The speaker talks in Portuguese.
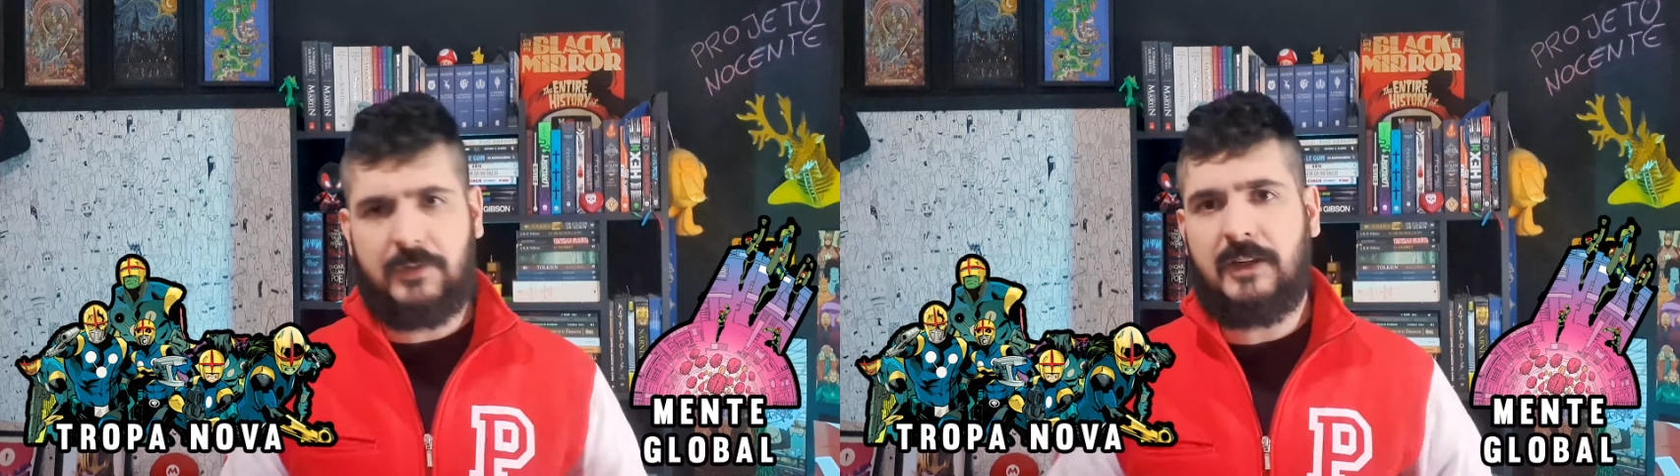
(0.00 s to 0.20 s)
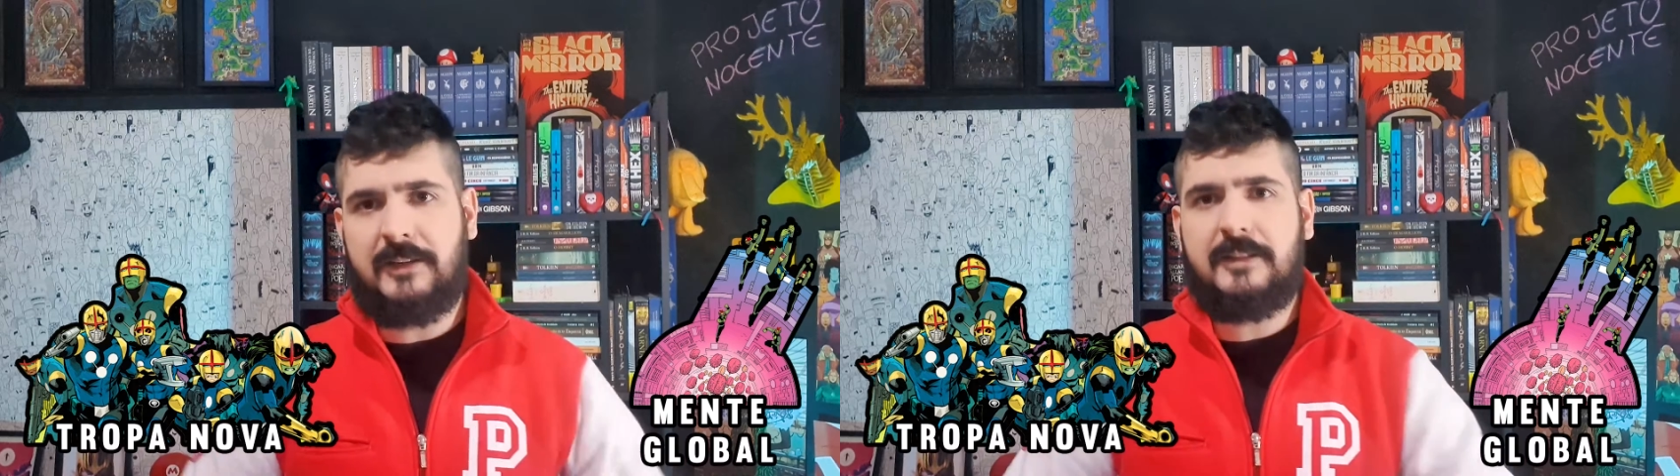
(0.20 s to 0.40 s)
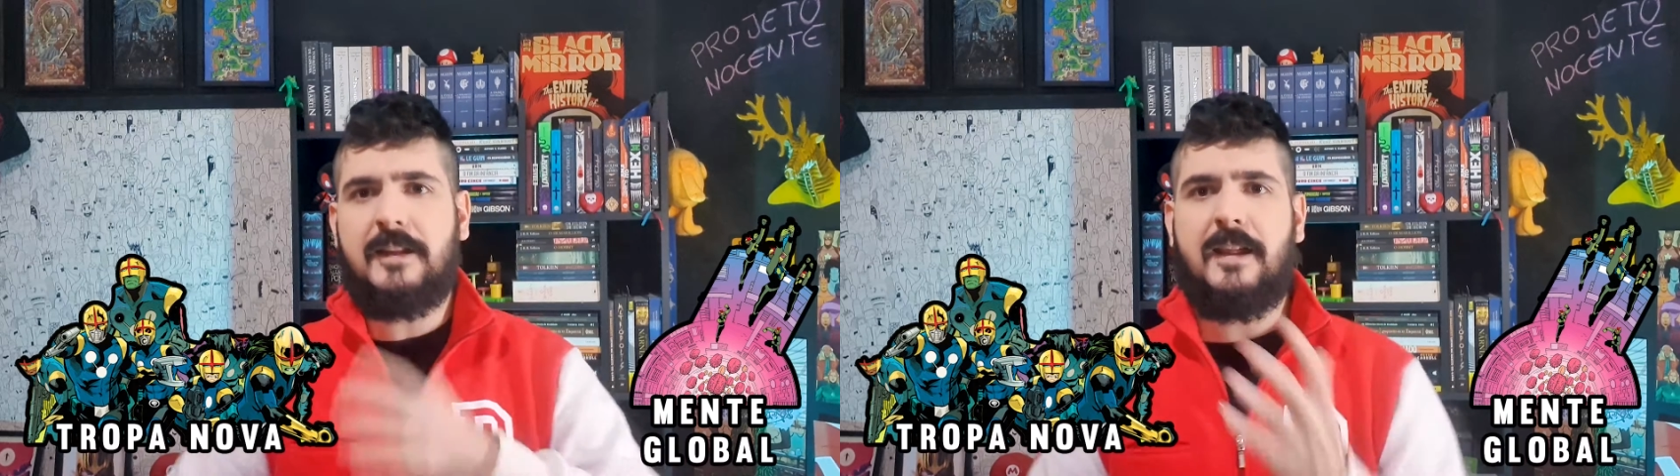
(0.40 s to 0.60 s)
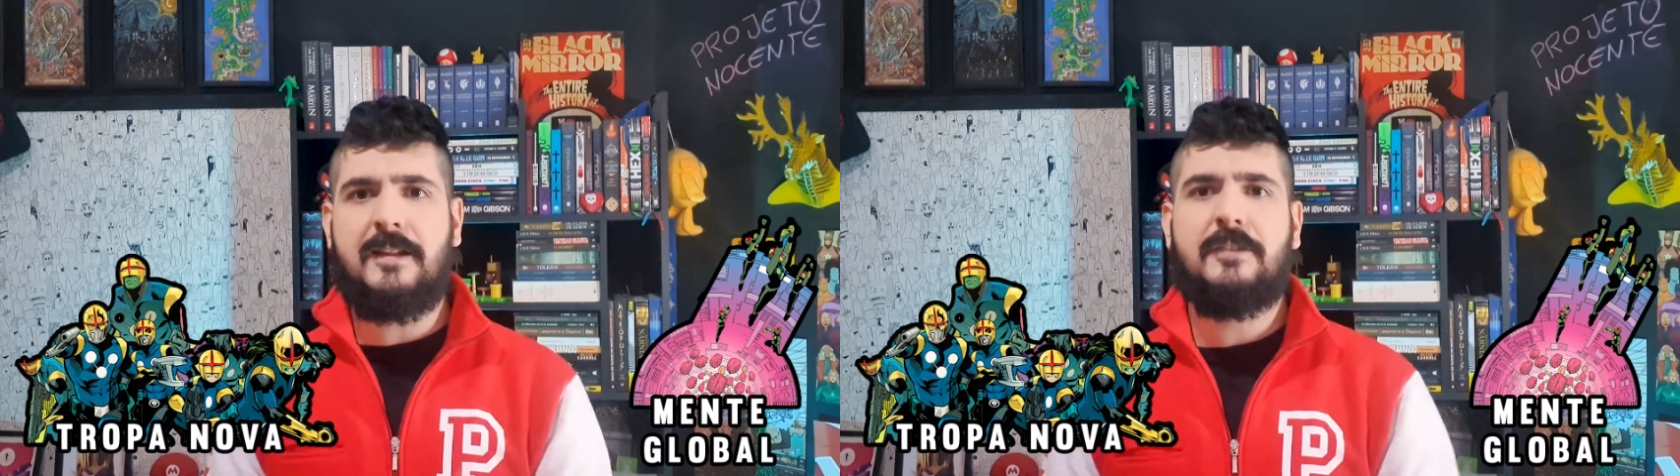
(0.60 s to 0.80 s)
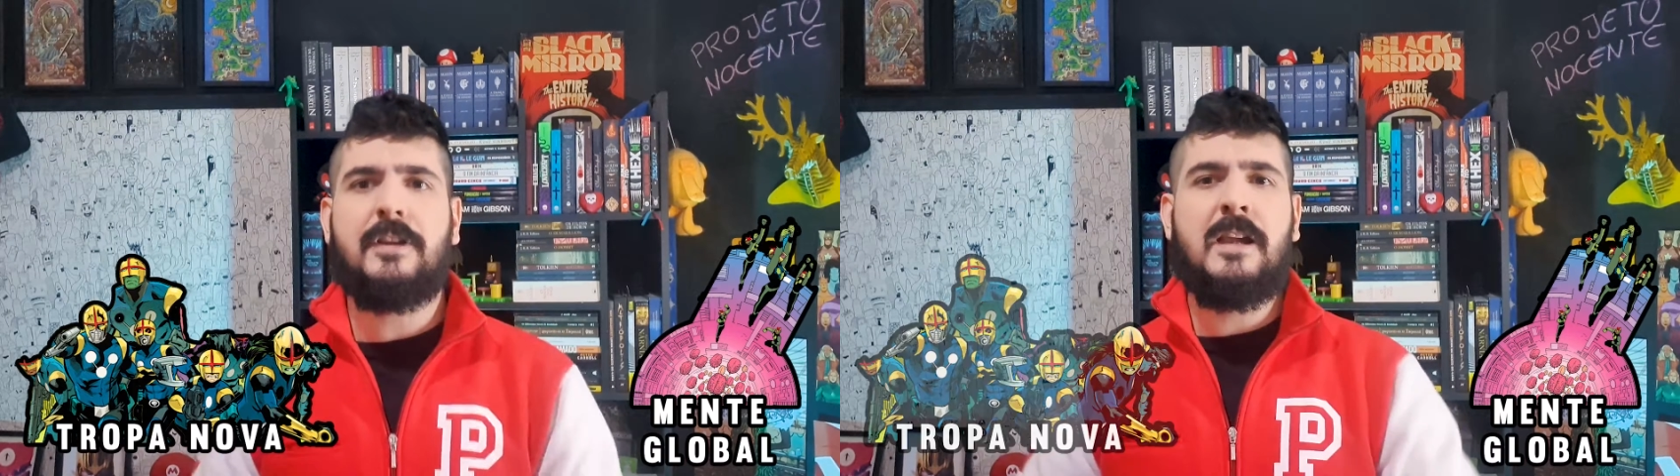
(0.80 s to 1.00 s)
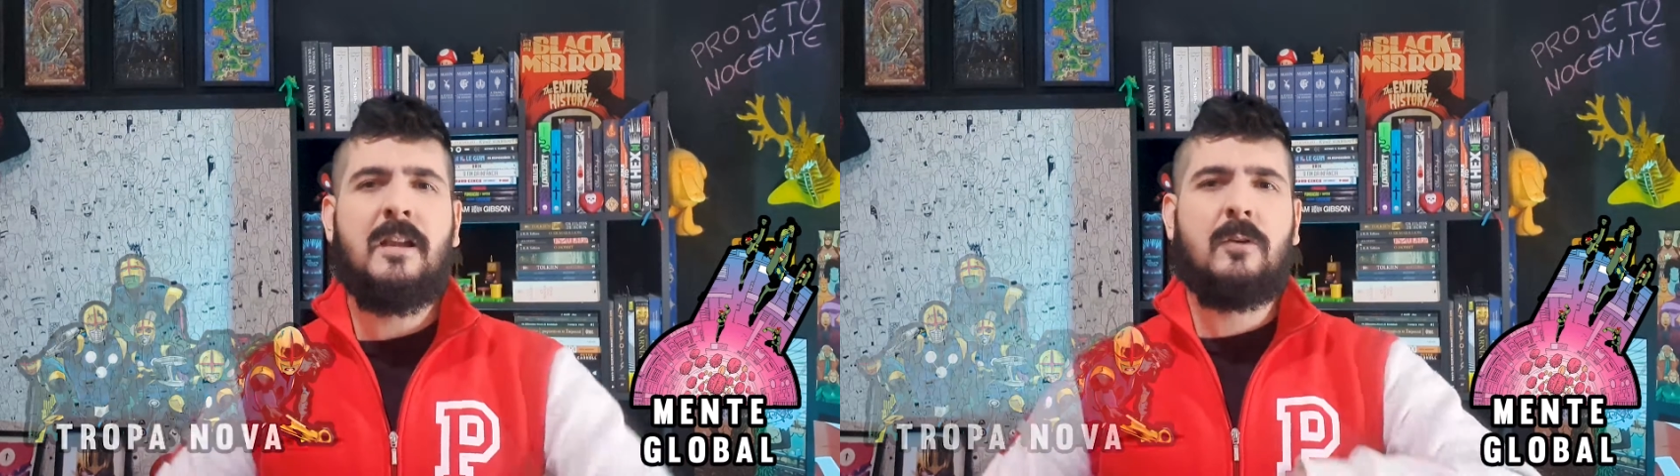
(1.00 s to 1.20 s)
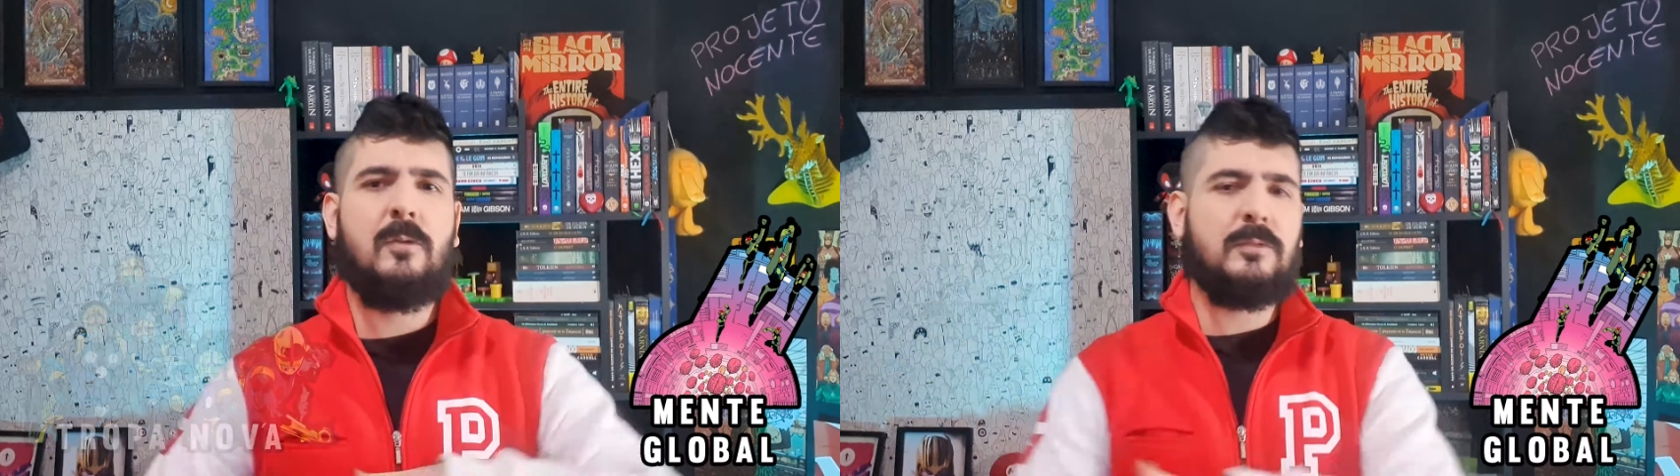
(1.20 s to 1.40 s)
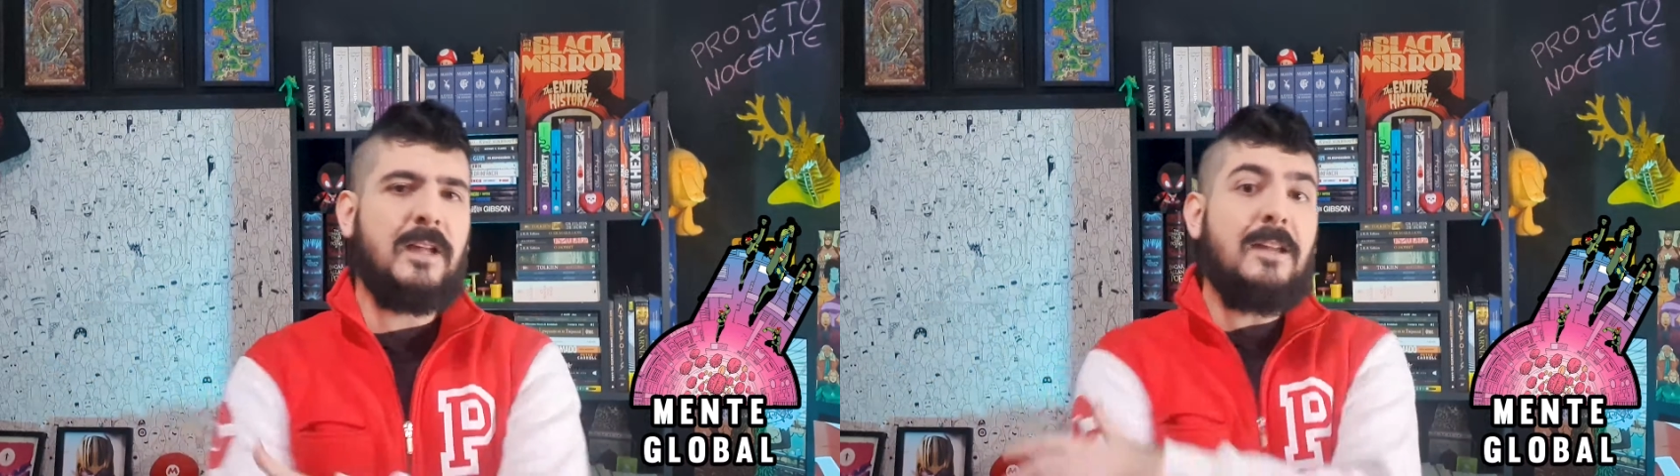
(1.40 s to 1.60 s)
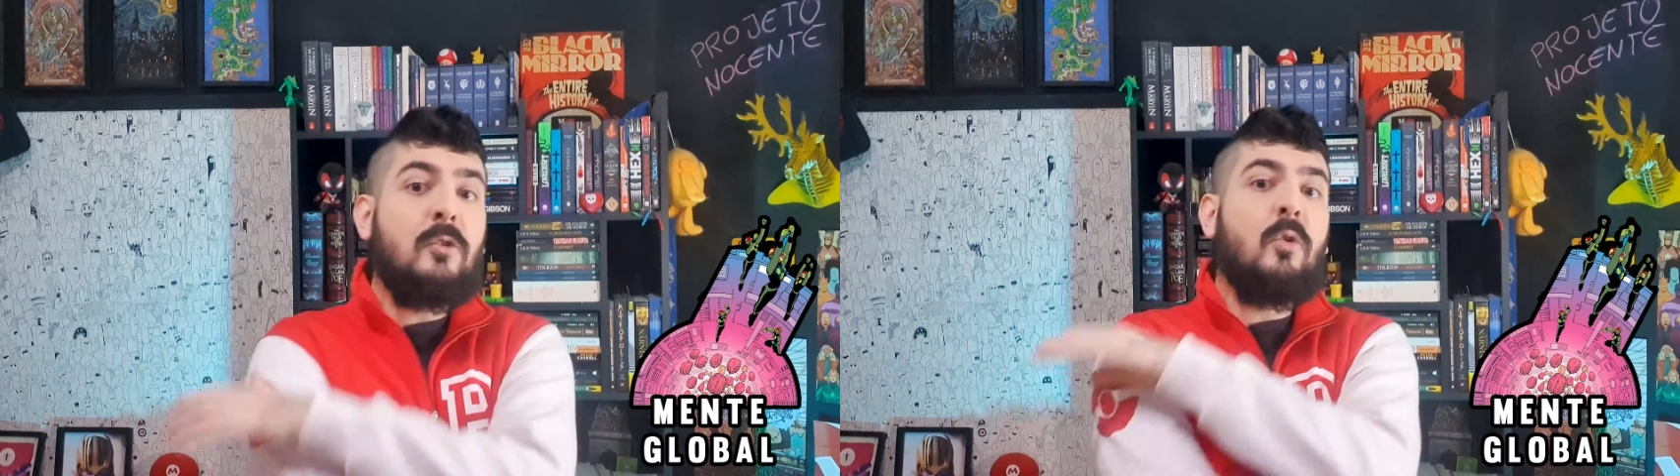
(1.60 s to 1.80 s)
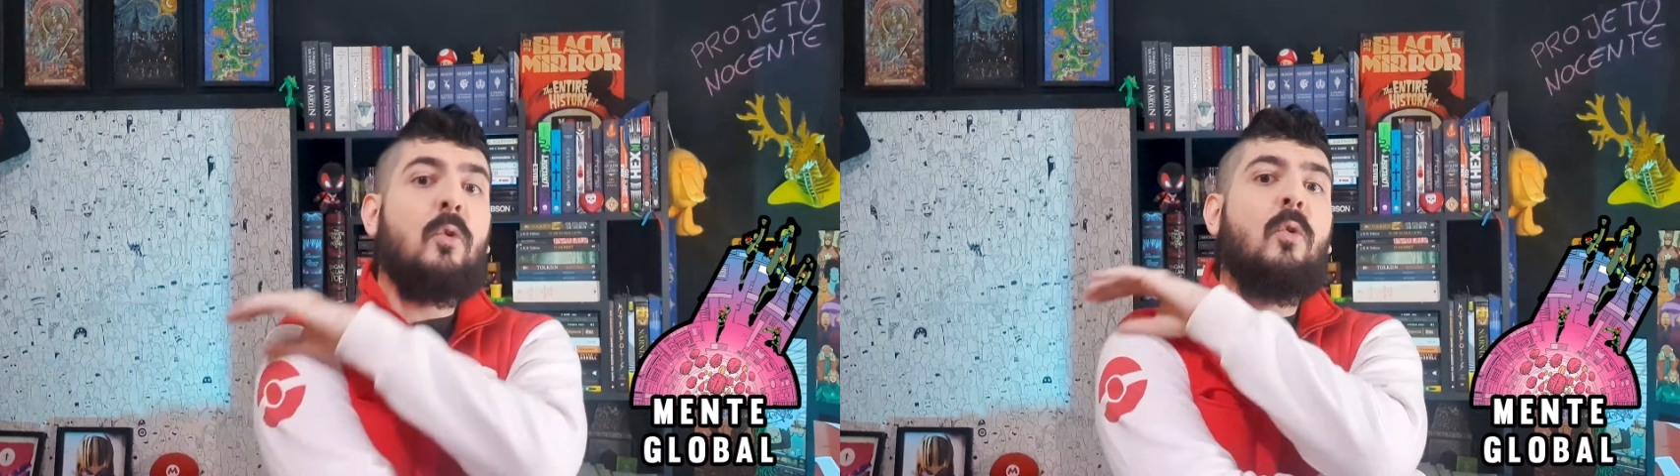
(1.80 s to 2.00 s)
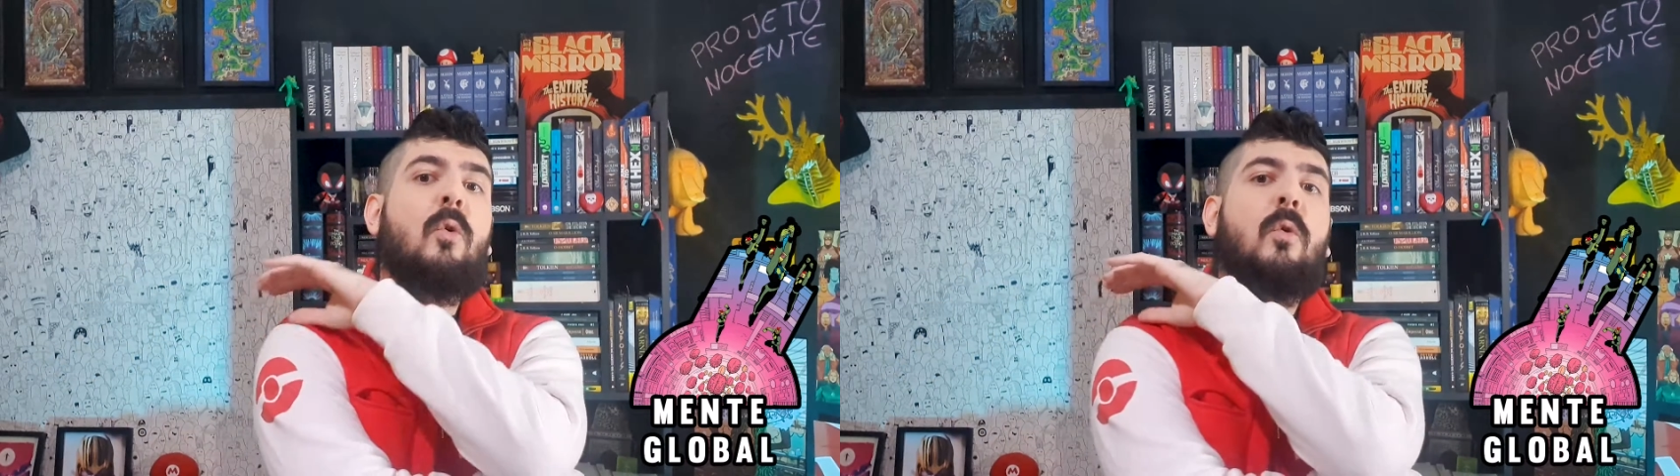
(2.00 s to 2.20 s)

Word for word: senciente contendo